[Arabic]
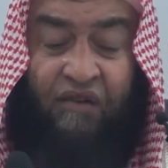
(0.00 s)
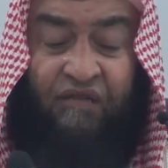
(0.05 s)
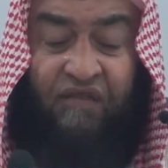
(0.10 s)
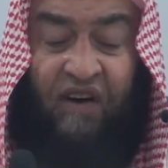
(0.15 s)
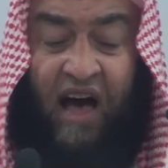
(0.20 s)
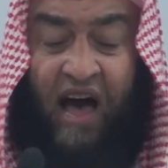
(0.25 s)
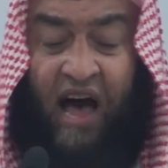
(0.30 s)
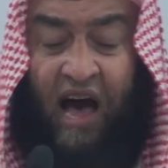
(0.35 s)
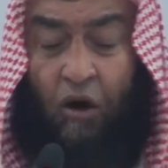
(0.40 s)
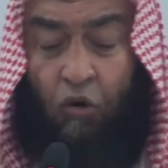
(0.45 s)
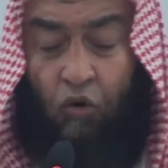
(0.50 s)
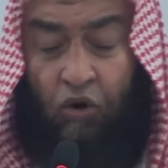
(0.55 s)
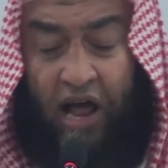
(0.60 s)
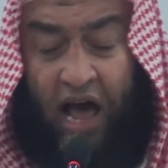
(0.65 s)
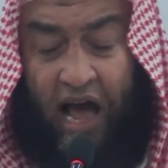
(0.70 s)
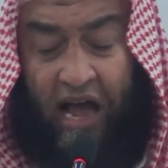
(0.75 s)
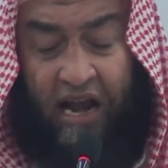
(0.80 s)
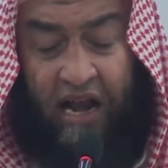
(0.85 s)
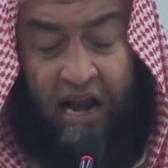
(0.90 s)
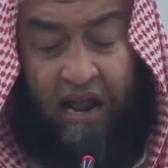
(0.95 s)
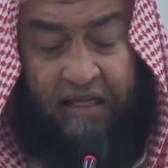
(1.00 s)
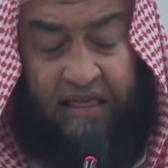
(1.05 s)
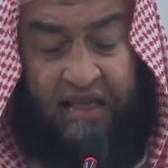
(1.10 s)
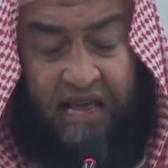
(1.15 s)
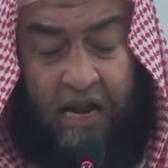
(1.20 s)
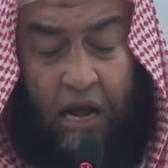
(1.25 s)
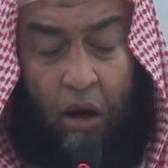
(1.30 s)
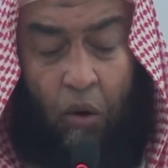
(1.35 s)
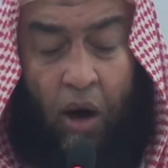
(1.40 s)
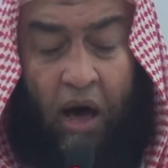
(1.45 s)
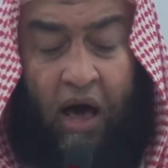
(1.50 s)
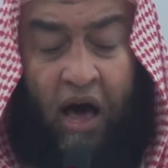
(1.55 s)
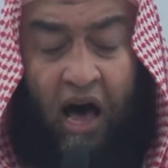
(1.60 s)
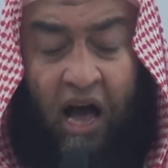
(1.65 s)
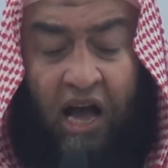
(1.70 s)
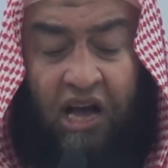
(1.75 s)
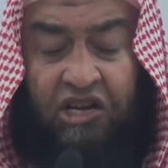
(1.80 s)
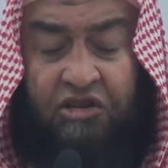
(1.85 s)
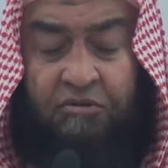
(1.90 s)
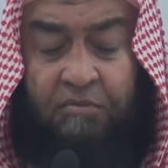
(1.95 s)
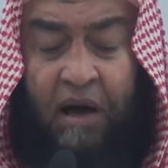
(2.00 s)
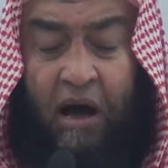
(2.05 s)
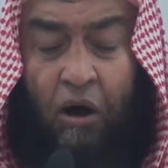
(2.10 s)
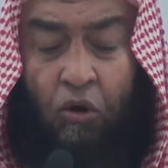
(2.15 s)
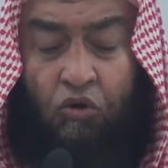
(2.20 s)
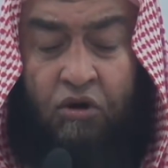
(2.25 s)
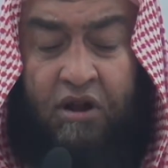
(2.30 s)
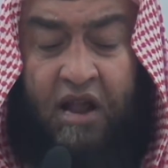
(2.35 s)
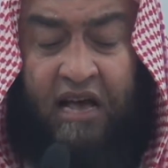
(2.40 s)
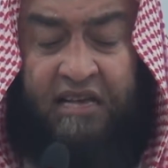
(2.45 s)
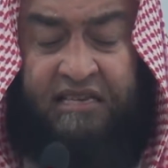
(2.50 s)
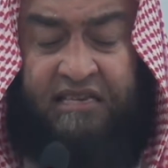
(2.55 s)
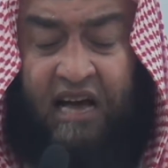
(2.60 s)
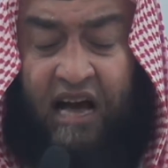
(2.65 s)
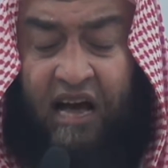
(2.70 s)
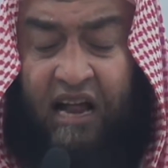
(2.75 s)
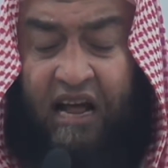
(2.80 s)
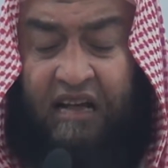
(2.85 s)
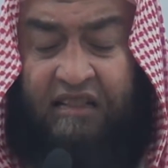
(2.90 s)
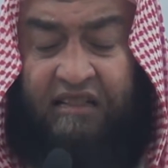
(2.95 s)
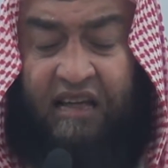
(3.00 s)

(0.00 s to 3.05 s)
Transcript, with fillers: فهؤلاء الذين وقع إجماع الناس على